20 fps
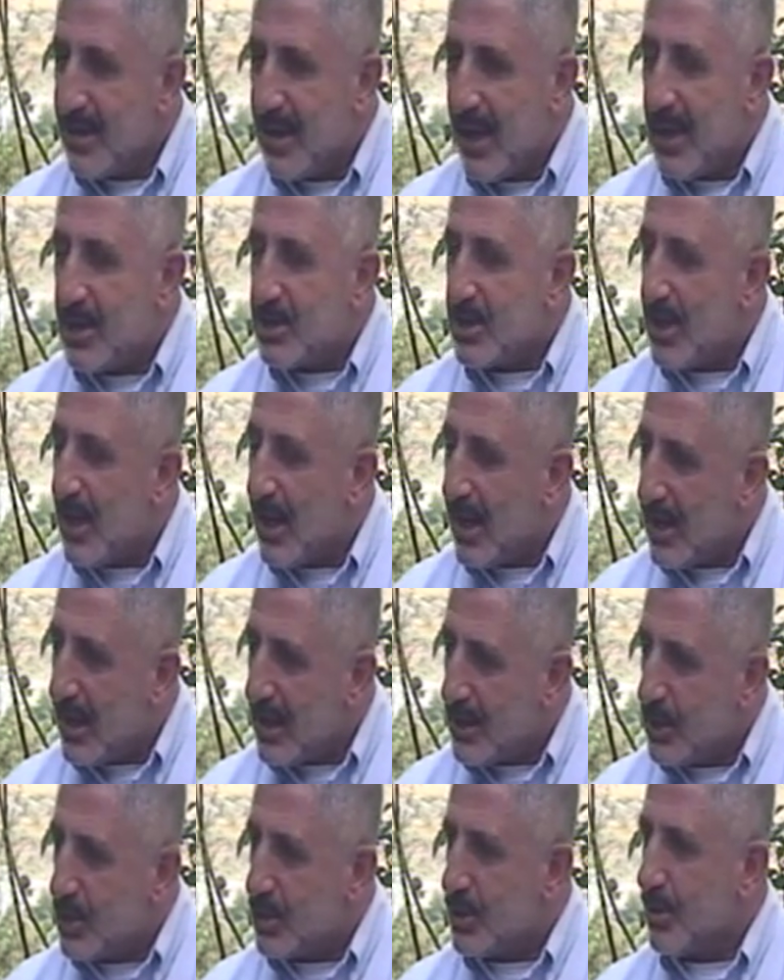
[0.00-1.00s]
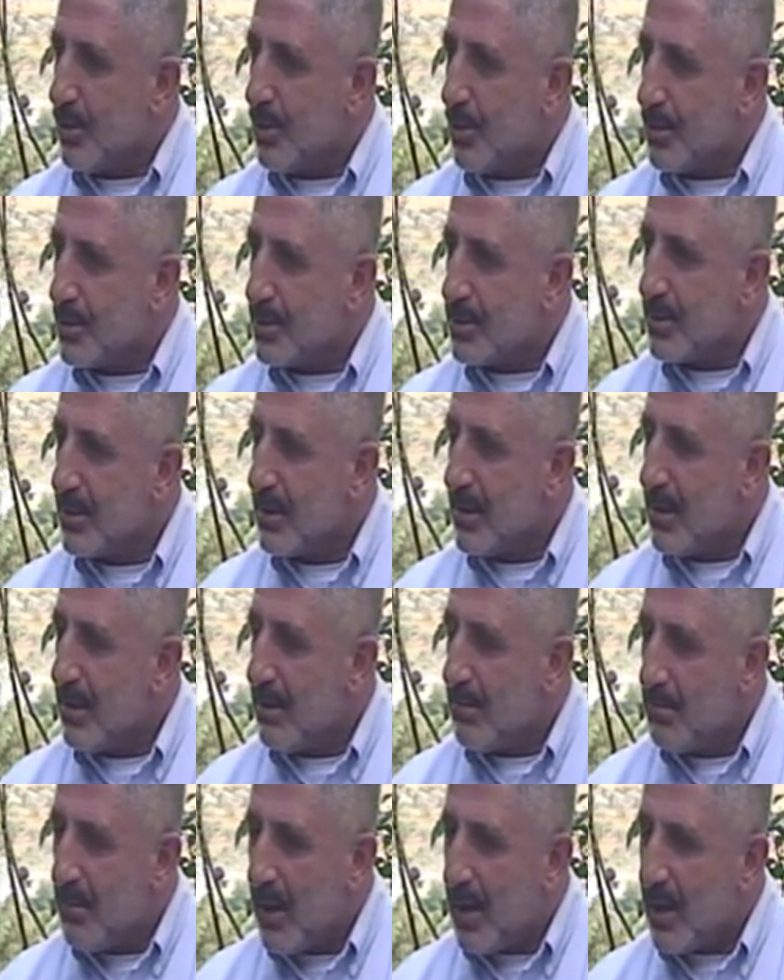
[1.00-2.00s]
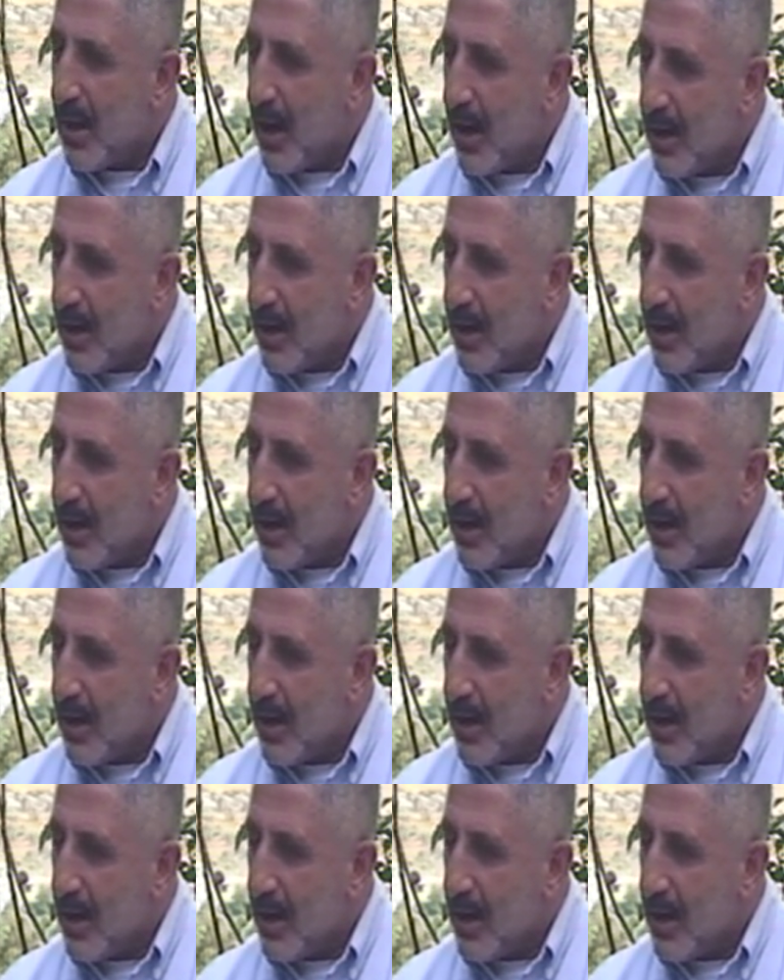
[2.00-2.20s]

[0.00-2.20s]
Gençler yetiştiriyoruz. Ben